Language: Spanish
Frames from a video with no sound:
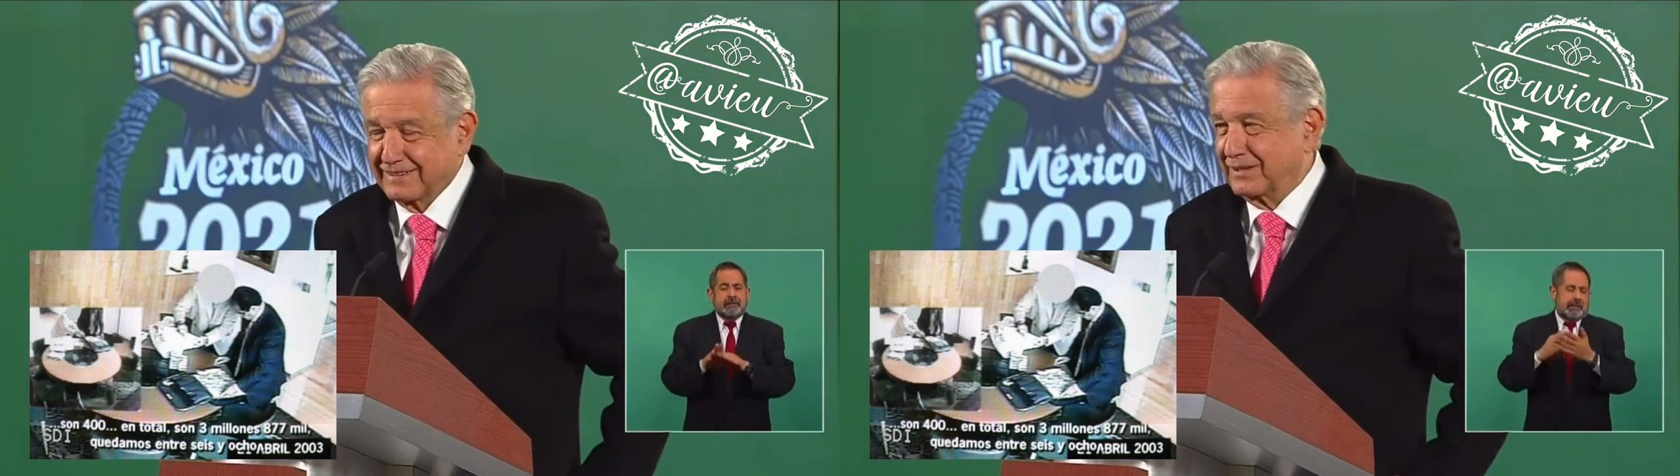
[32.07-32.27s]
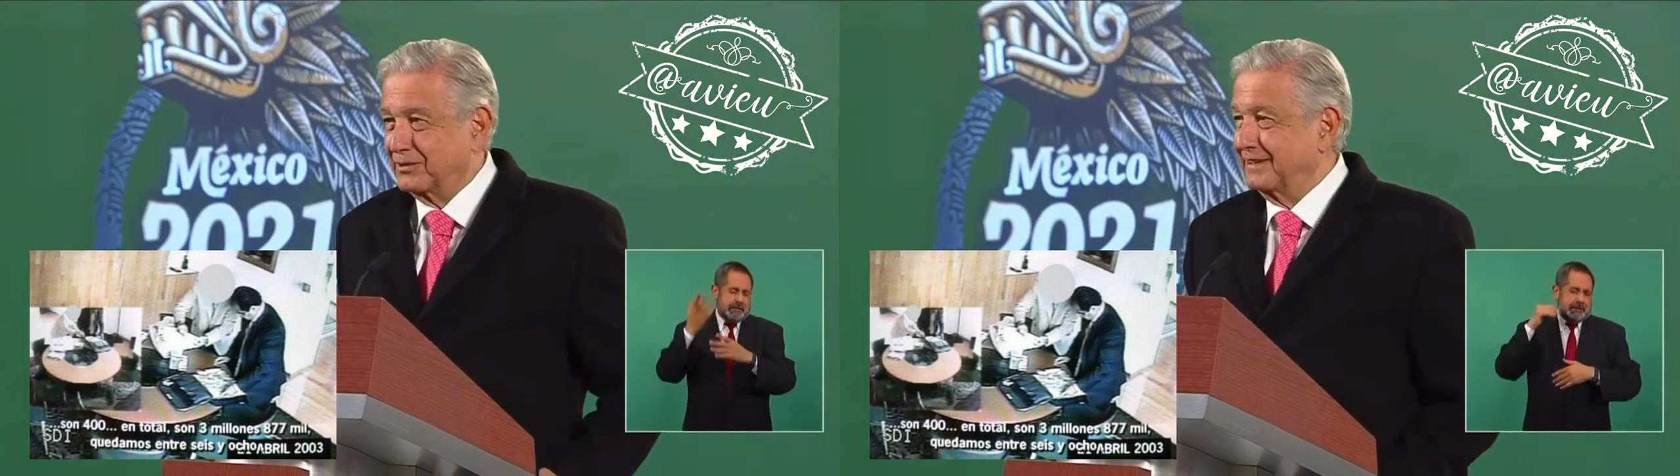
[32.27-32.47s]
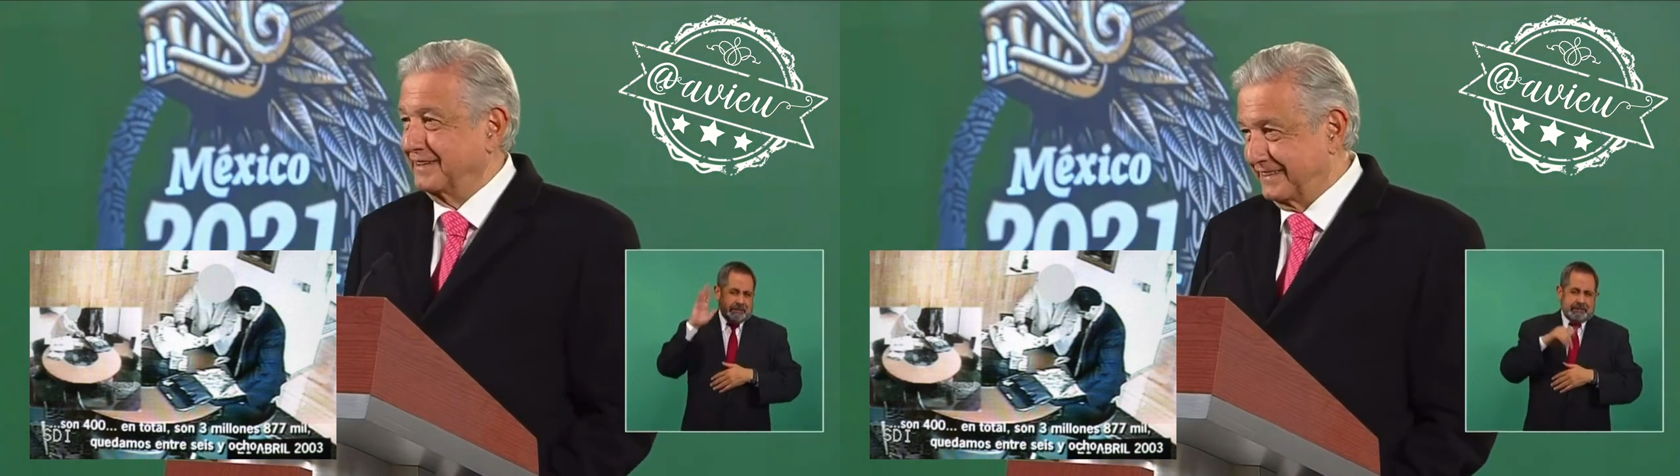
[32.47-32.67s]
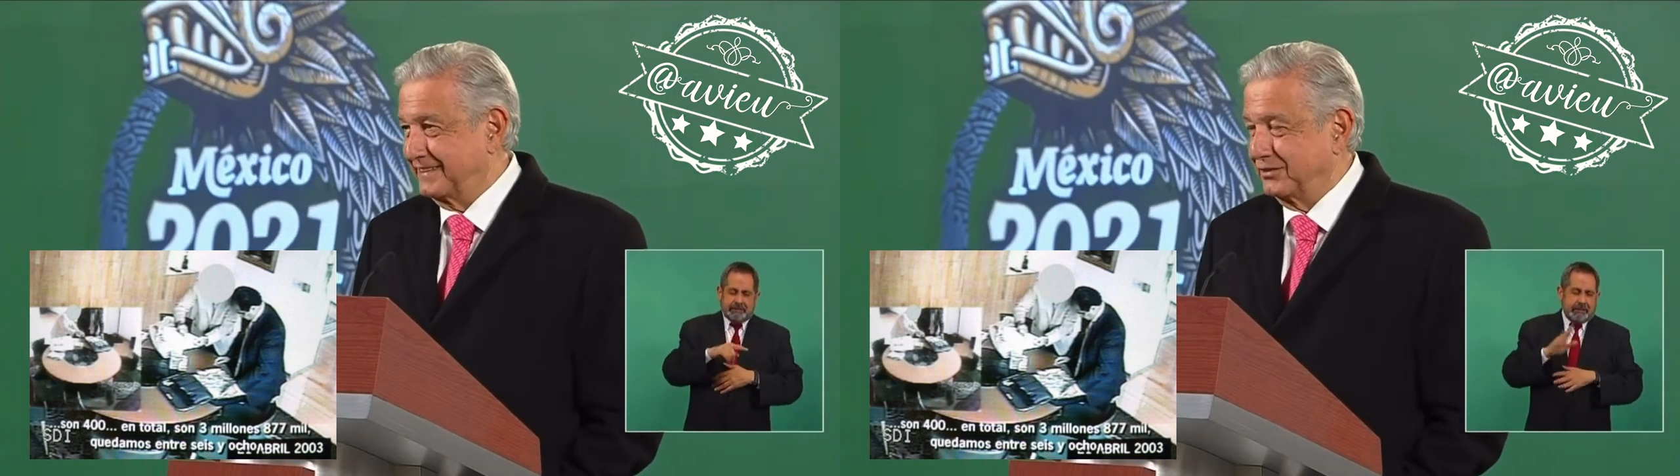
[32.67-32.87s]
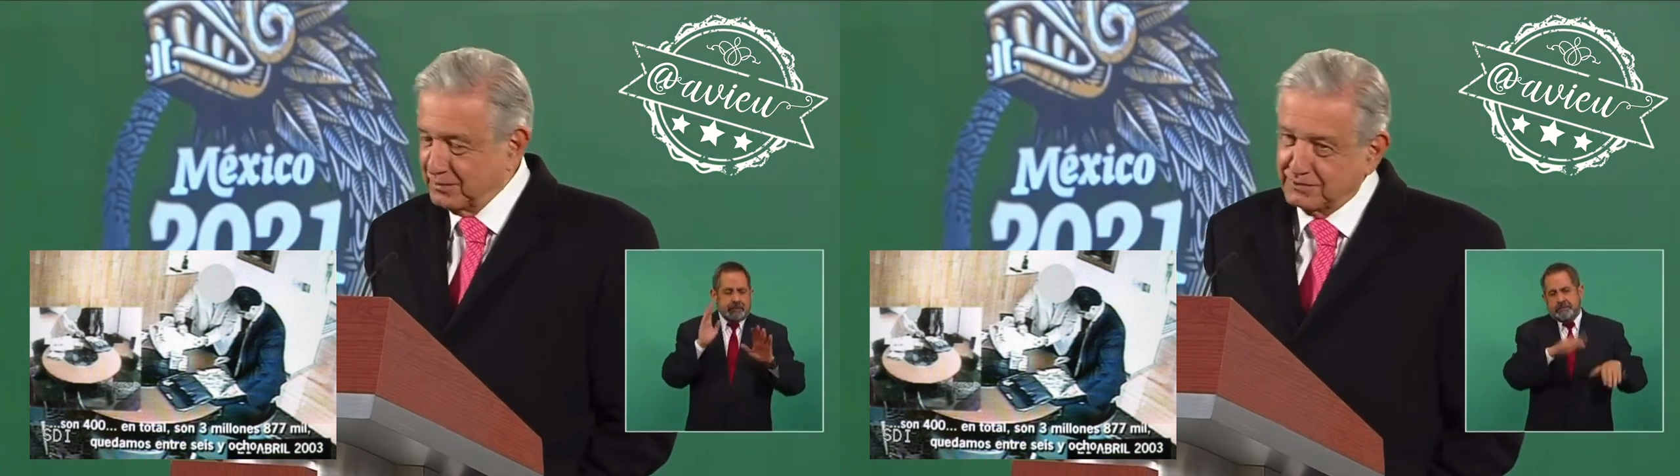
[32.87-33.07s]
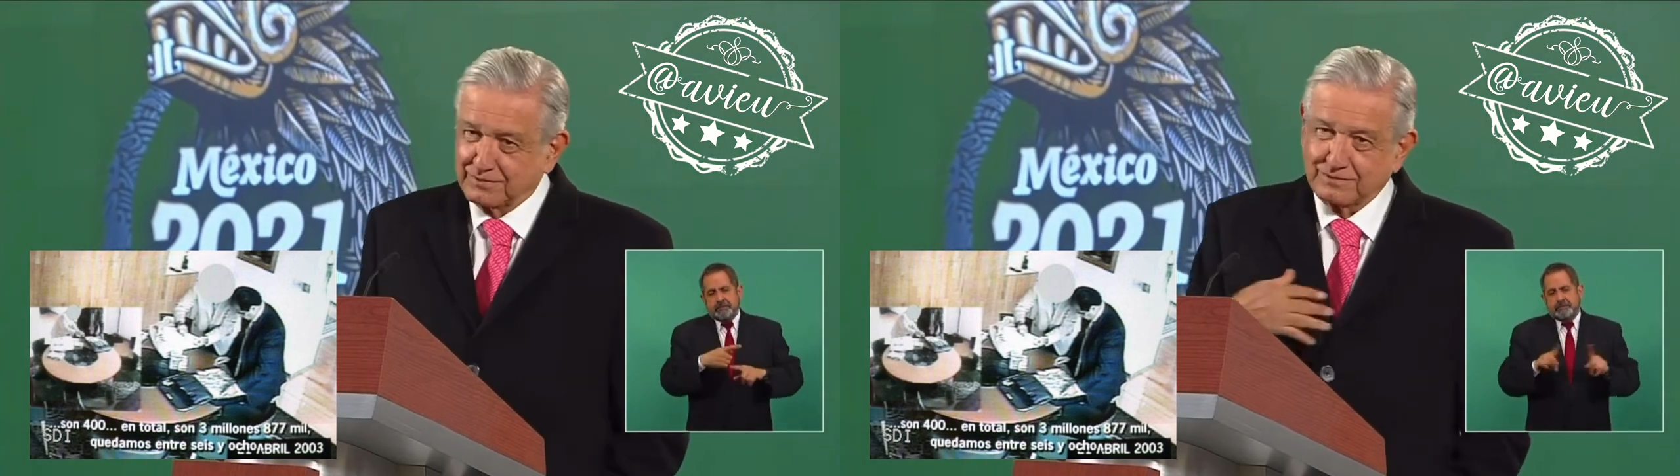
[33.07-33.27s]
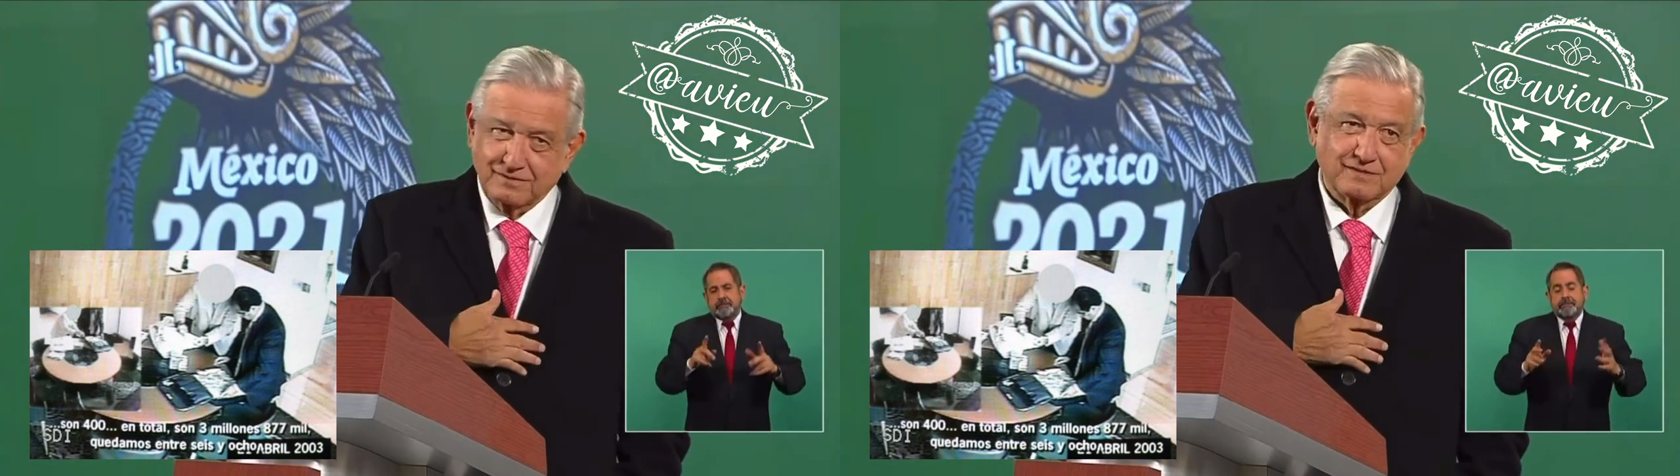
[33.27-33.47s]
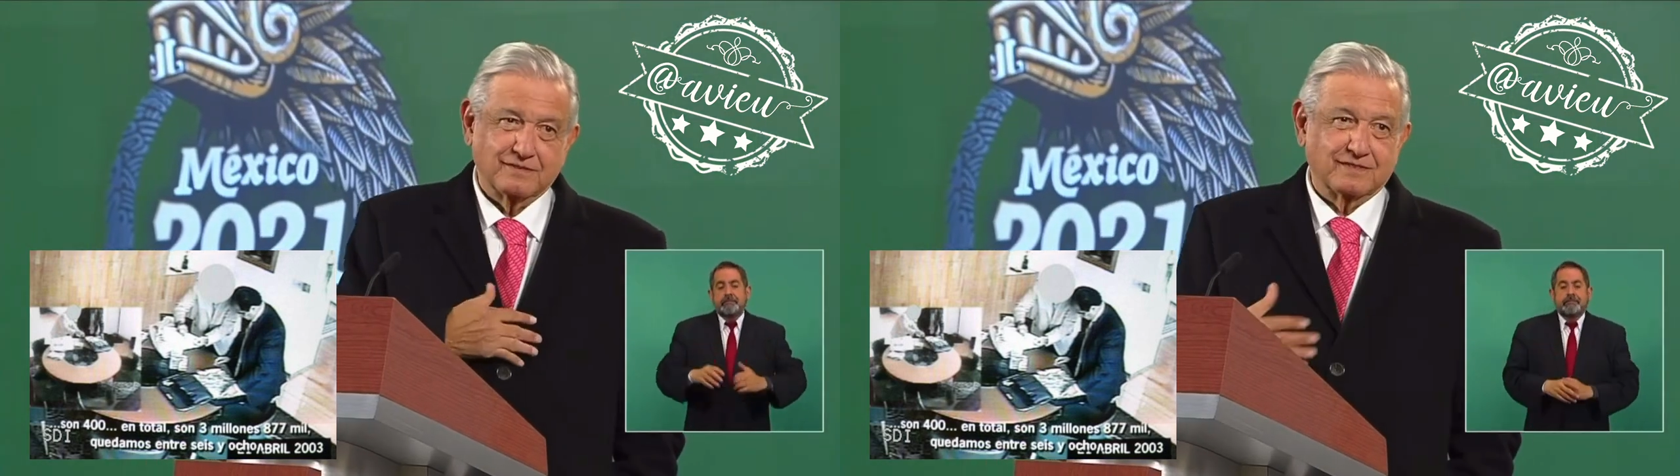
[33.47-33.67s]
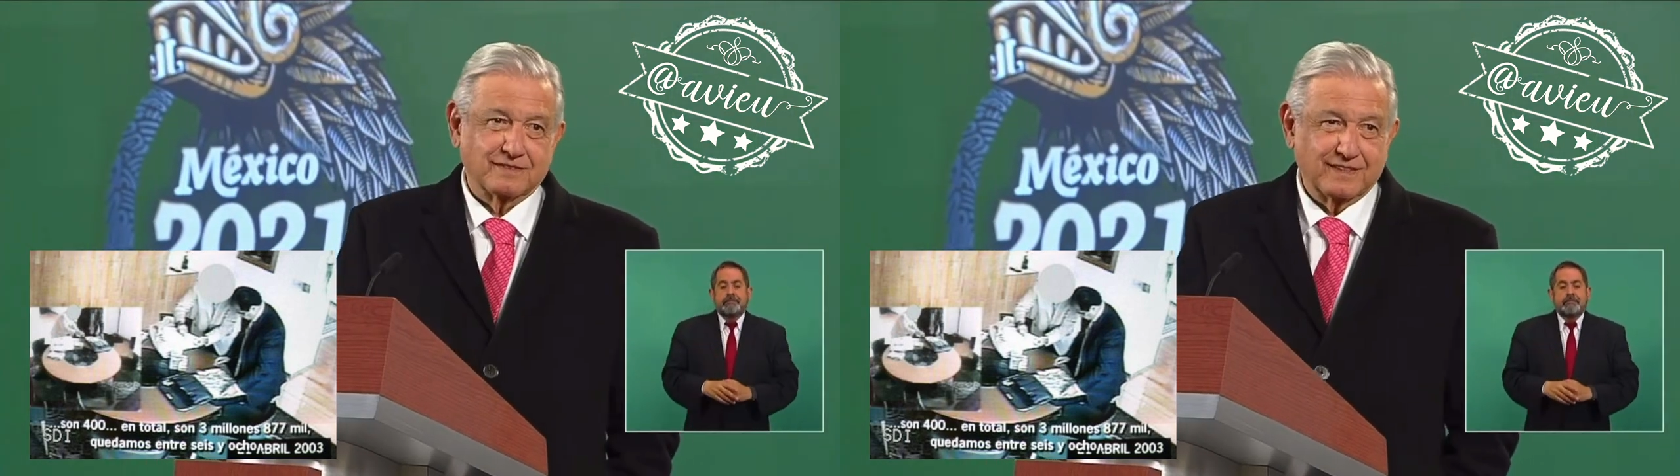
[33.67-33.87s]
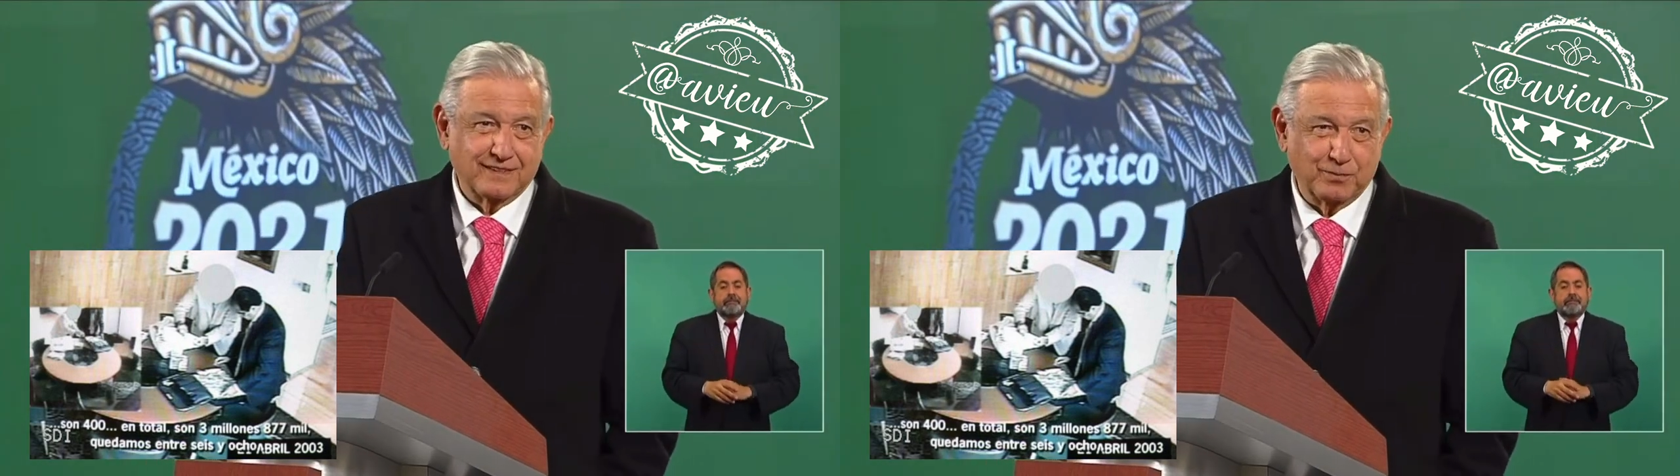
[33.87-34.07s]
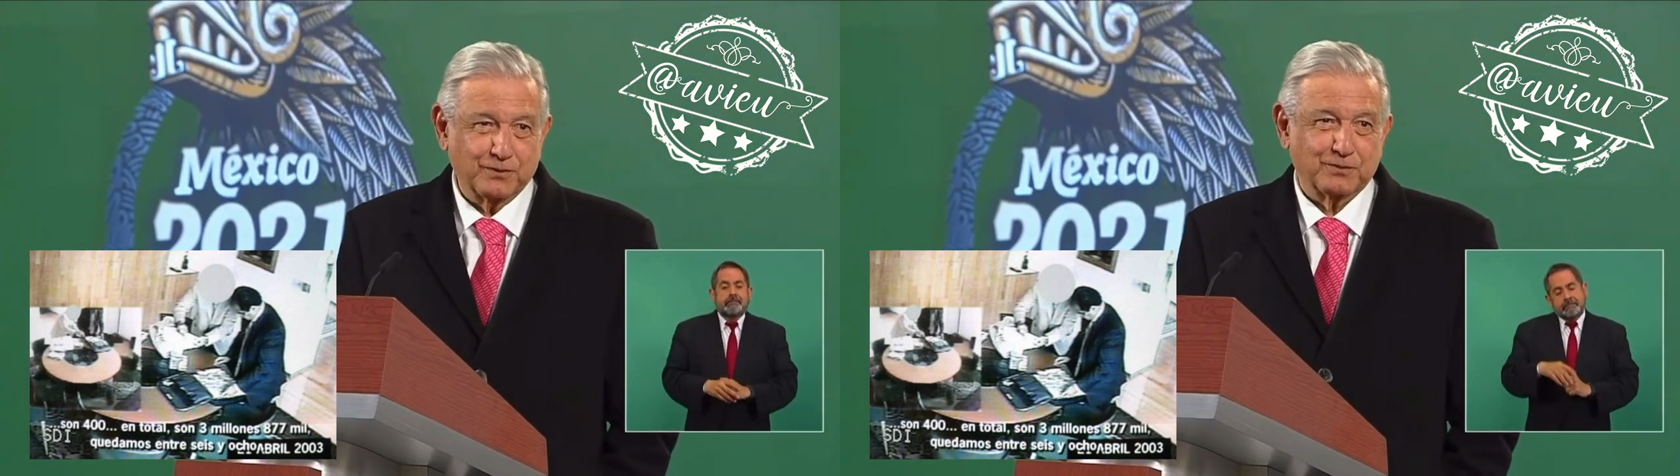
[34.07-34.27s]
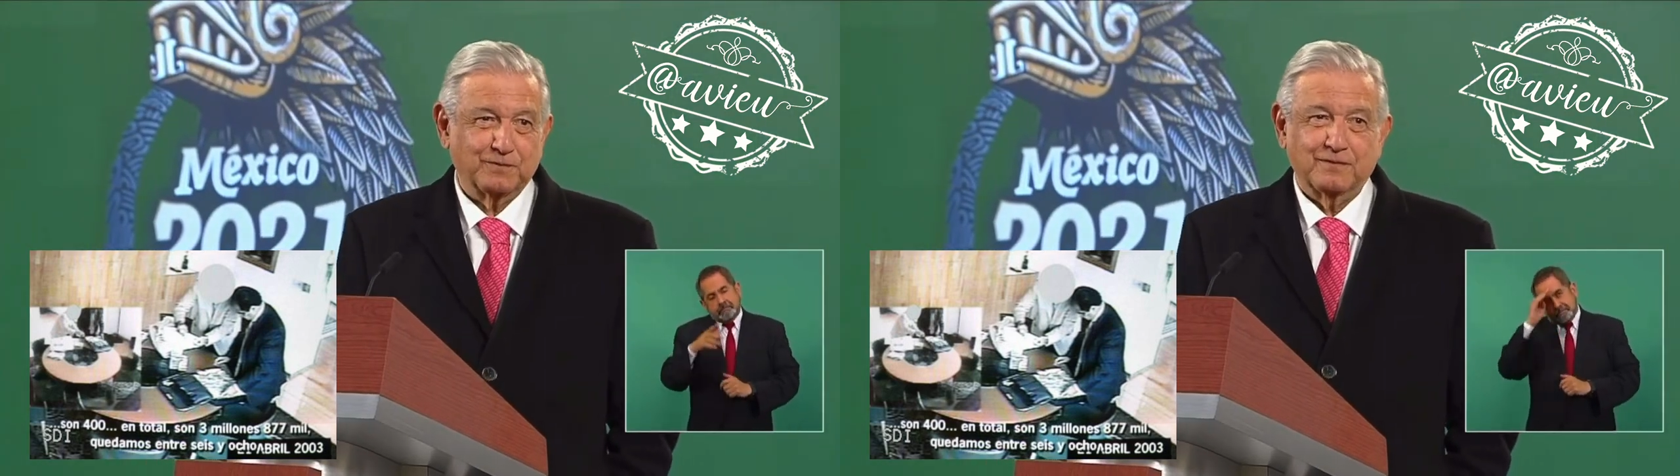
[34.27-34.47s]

creo que es distinto, man. así lo pienso.